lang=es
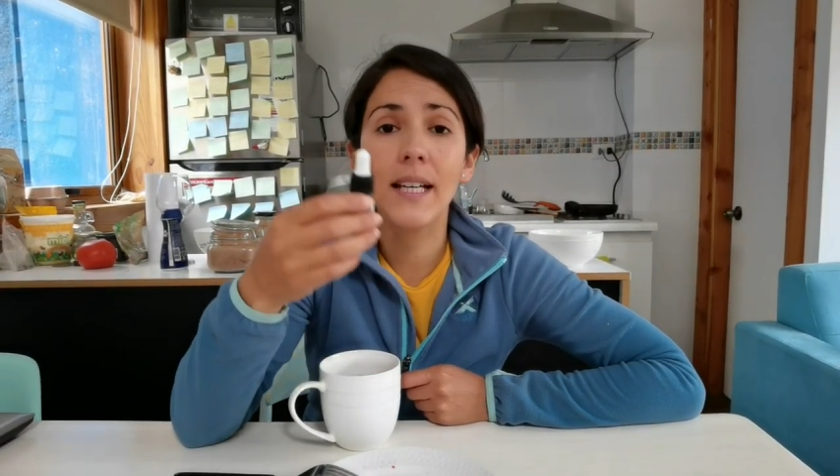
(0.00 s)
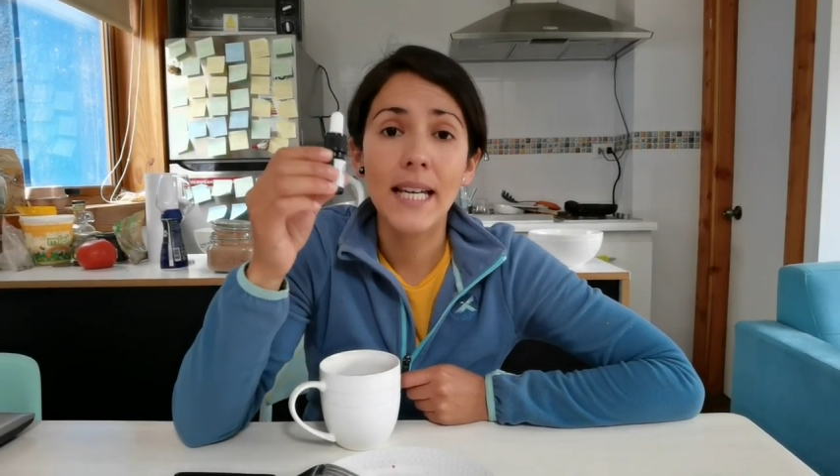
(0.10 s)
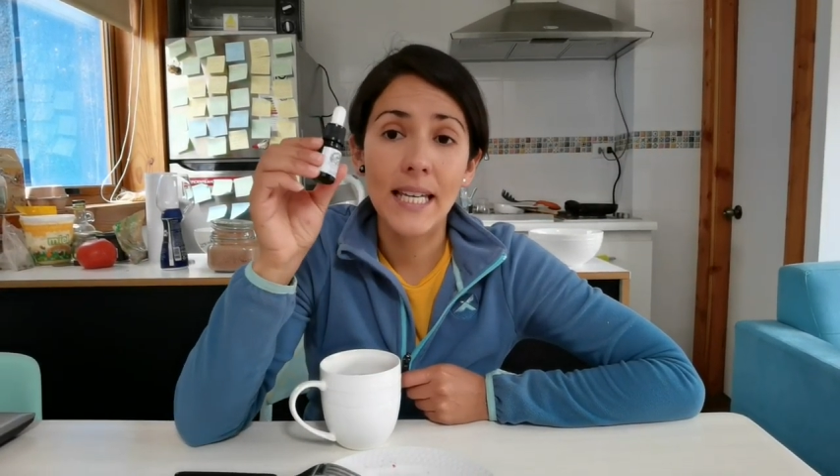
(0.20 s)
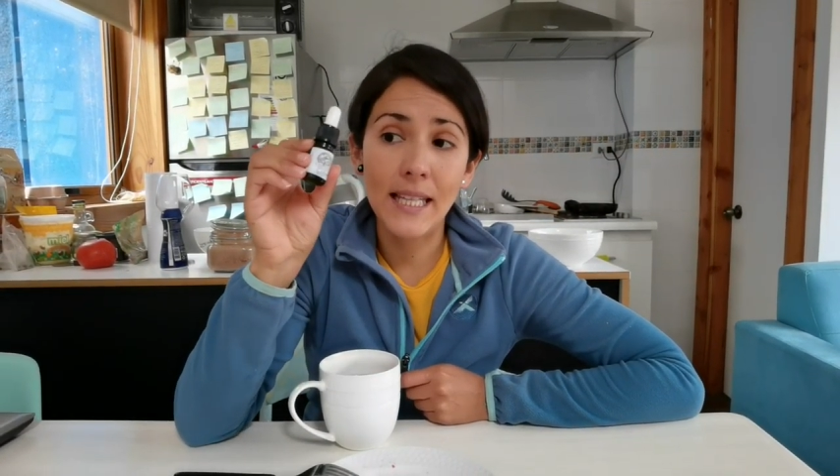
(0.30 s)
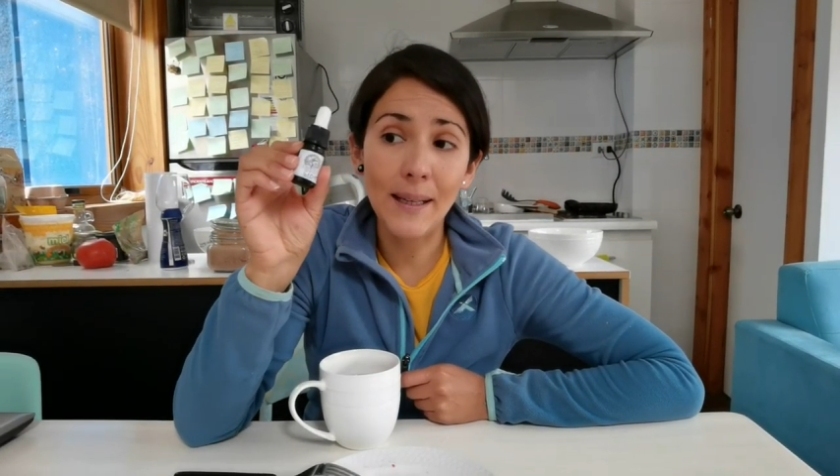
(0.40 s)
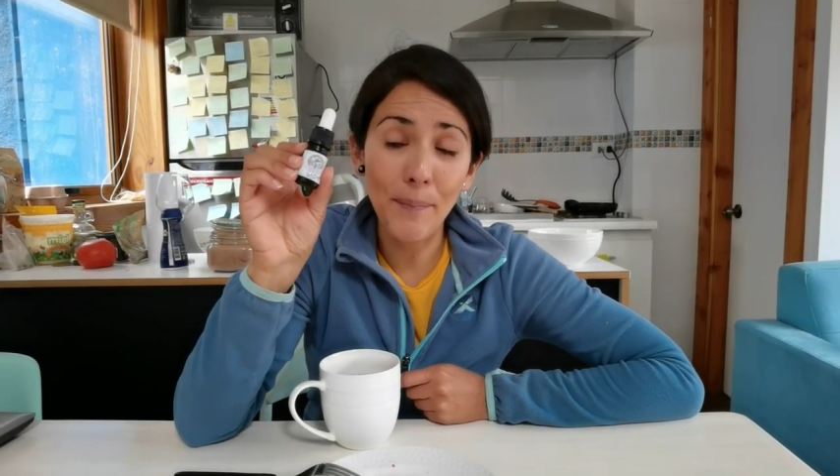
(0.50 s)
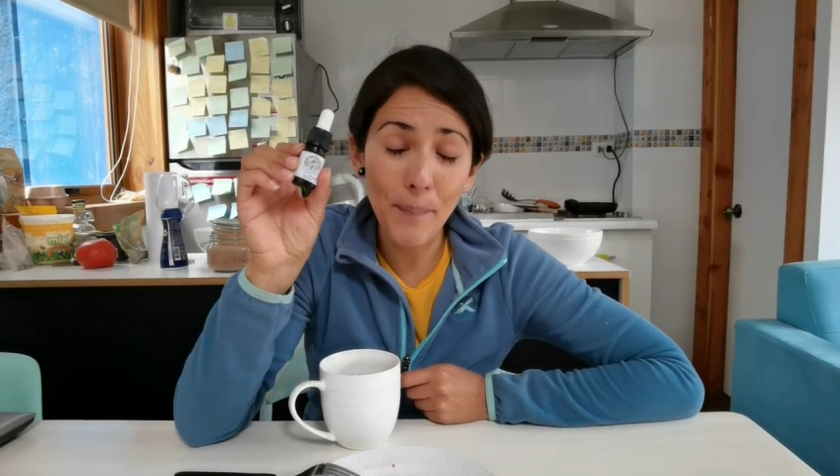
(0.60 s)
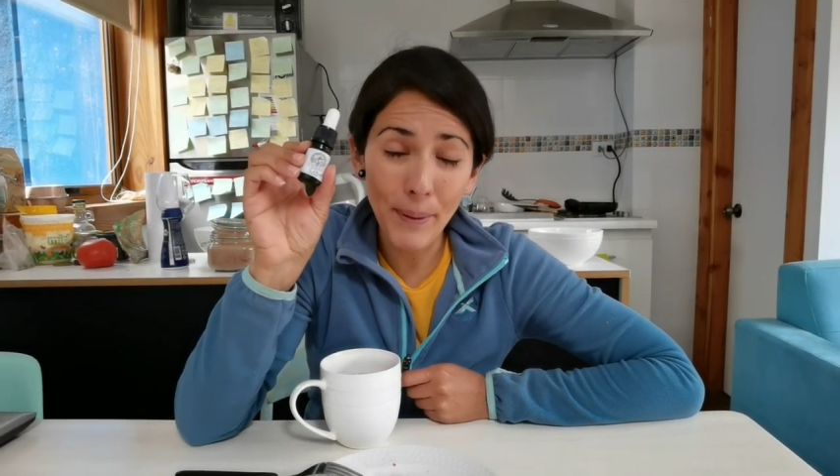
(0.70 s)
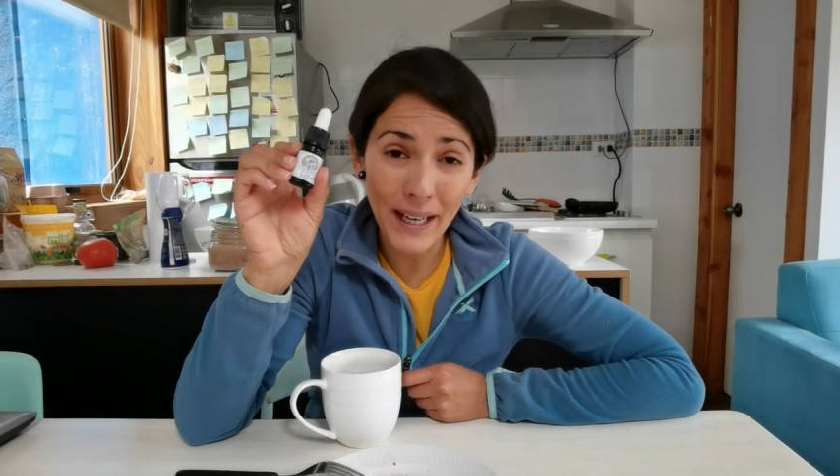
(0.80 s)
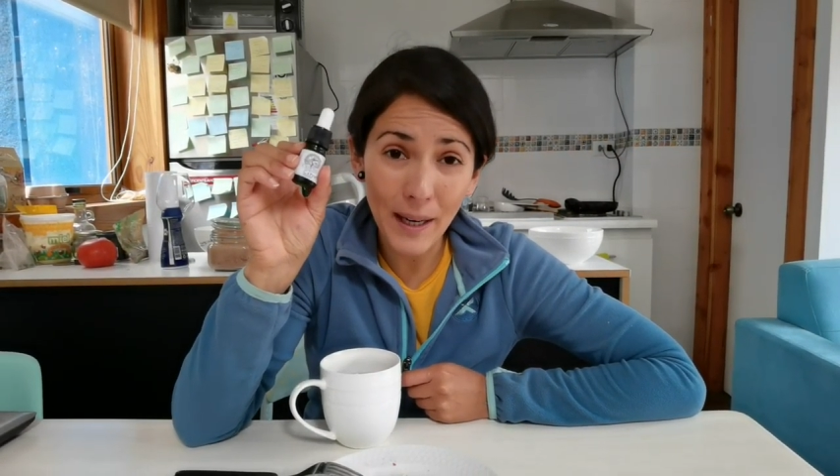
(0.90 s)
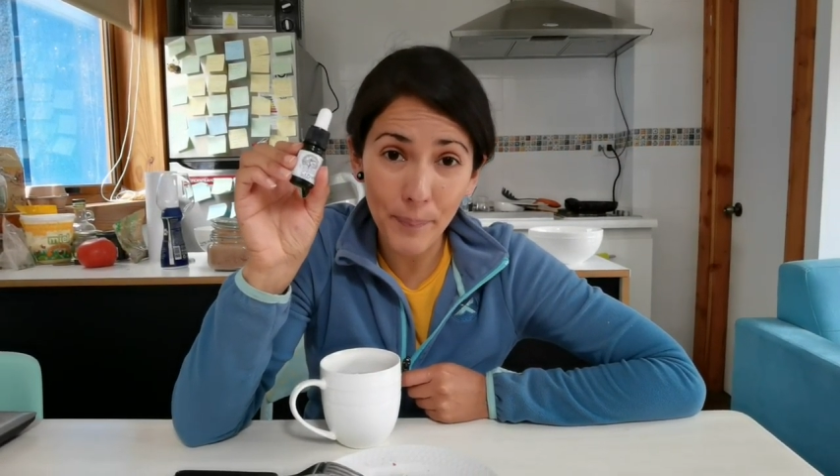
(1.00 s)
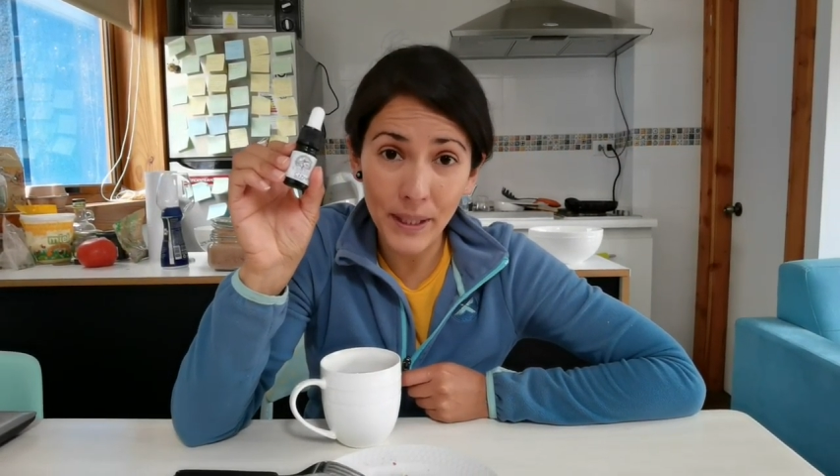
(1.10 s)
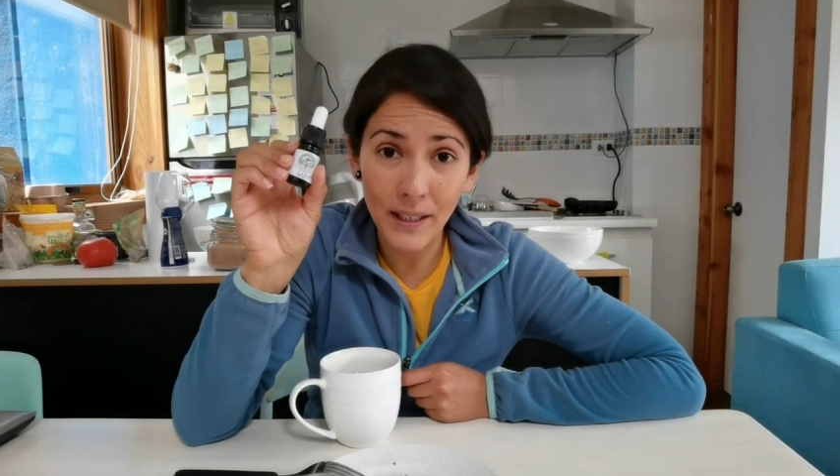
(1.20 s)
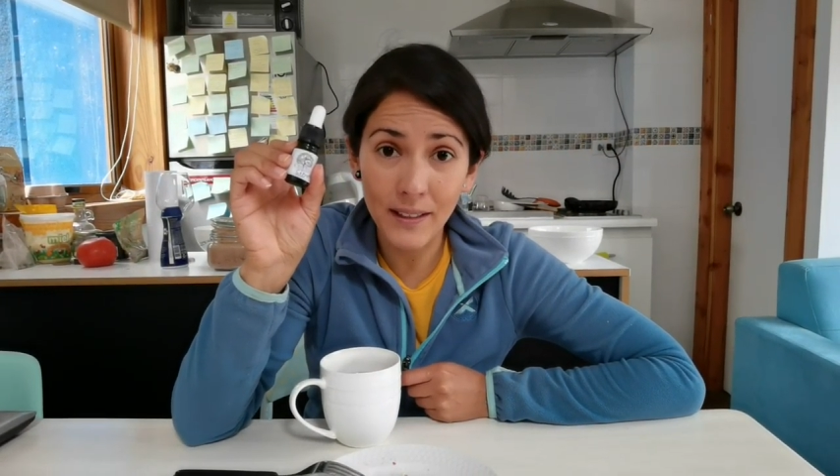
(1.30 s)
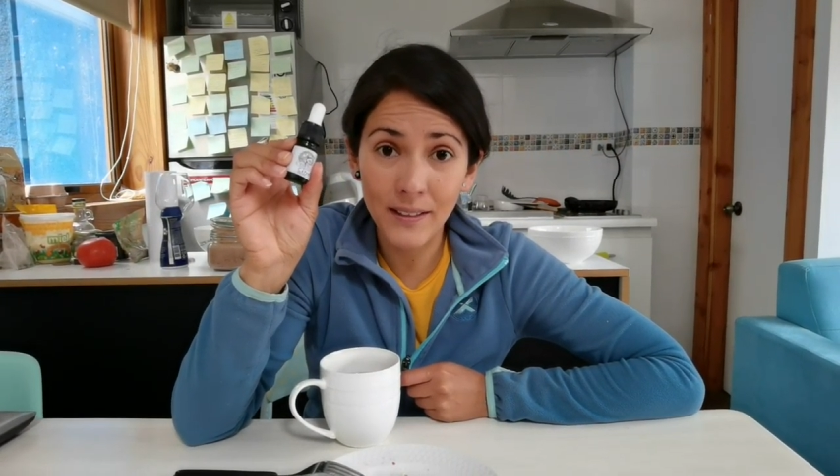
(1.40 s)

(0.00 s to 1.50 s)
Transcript: y también para la piel,